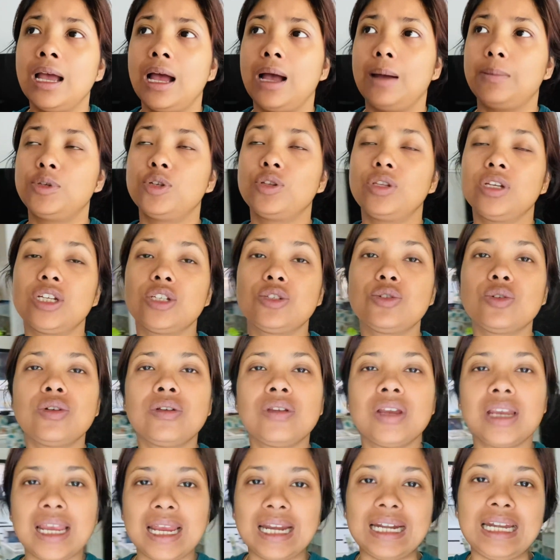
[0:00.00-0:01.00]
আমি যদি কিছু
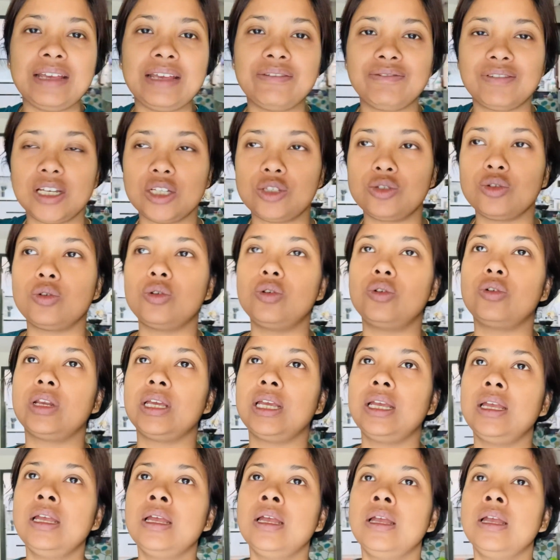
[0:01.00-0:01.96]
ক্রিয়েটিভ কিছু করি